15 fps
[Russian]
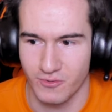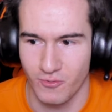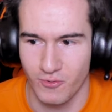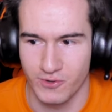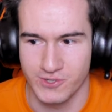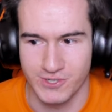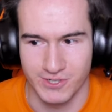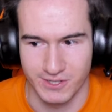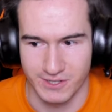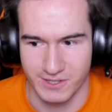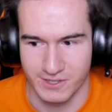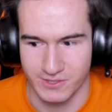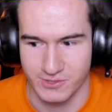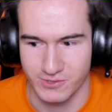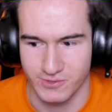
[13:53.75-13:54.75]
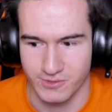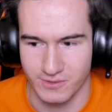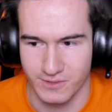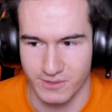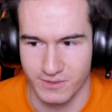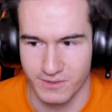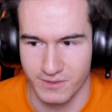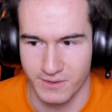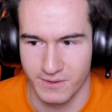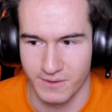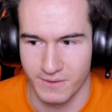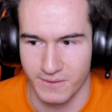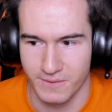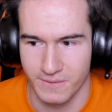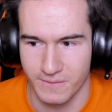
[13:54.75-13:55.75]
Очень хорошо.
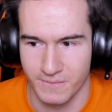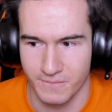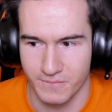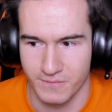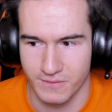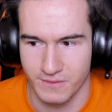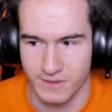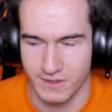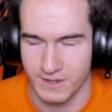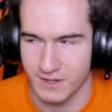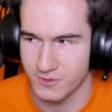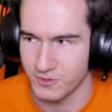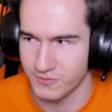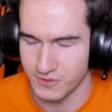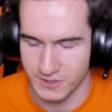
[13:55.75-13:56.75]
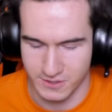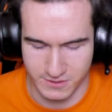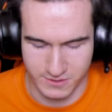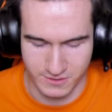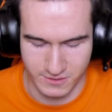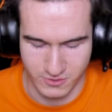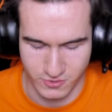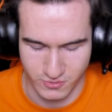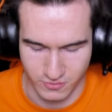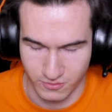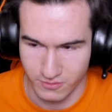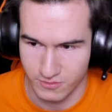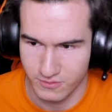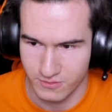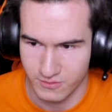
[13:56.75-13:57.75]
И какой выход ты нашел?